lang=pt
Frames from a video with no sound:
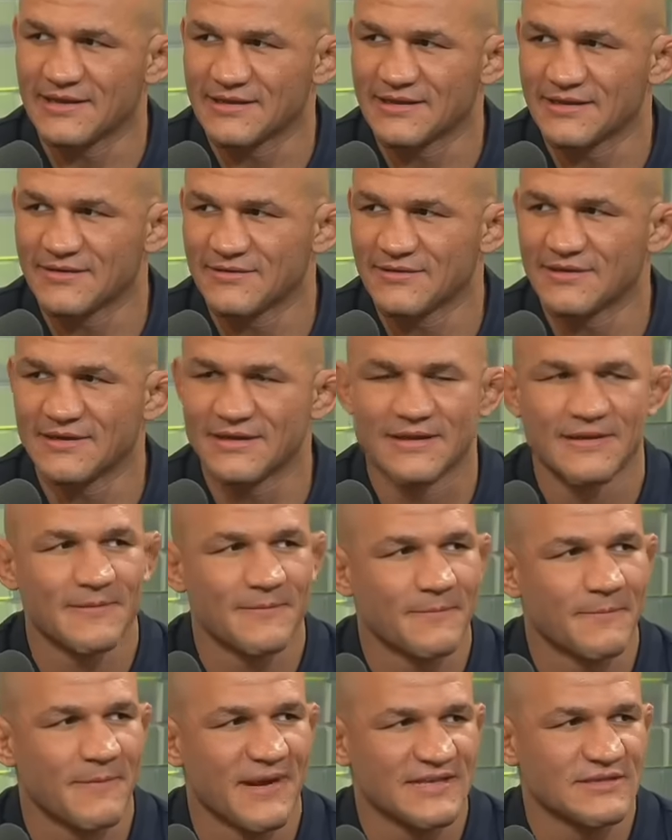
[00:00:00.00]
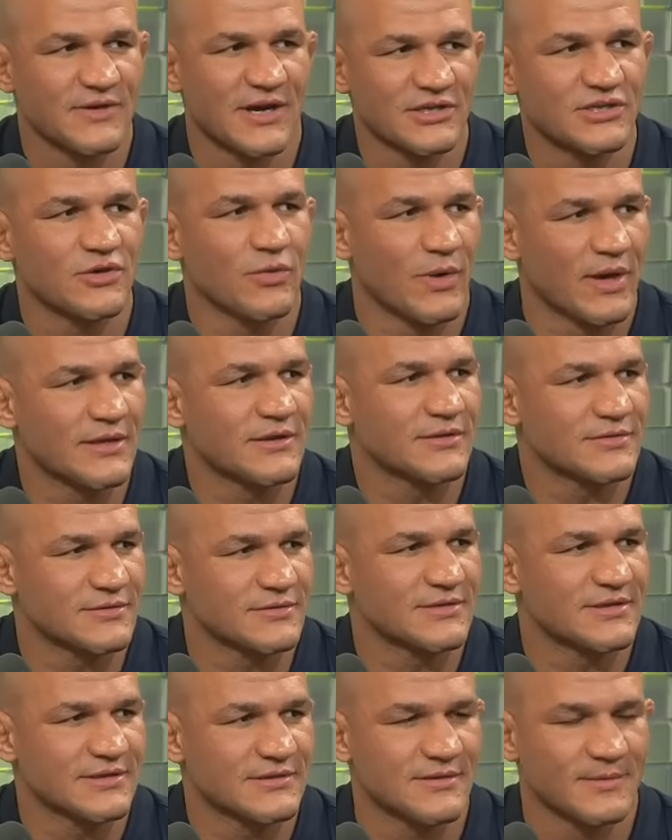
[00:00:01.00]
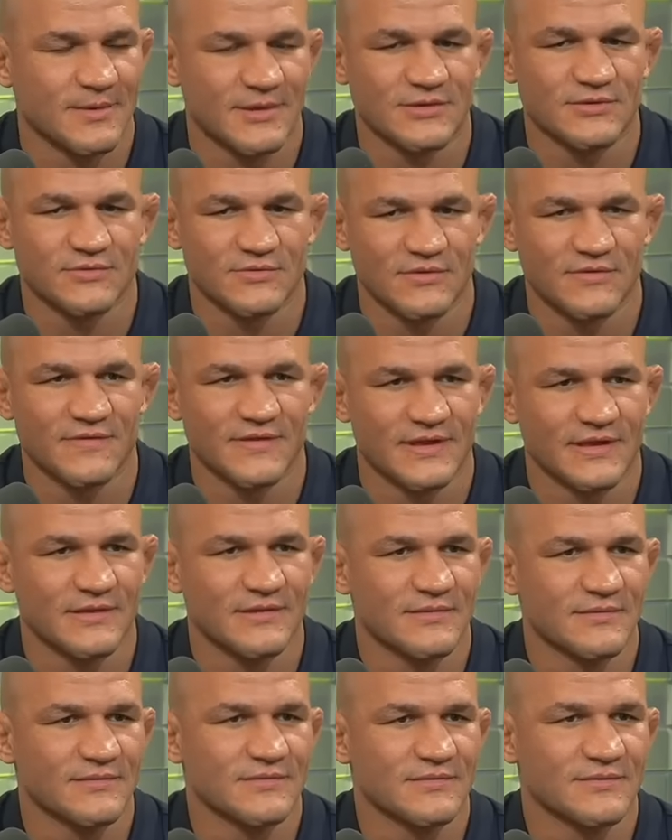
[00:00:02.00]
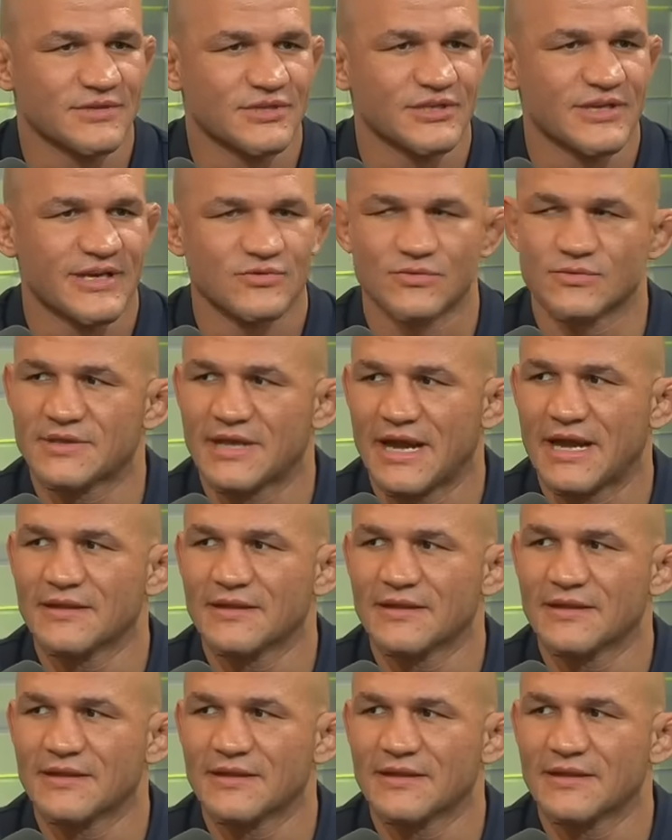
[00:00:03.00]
Então, Mas eu acho que o Anderson, sem sombra de dúvida. Do Brasil, né, meu?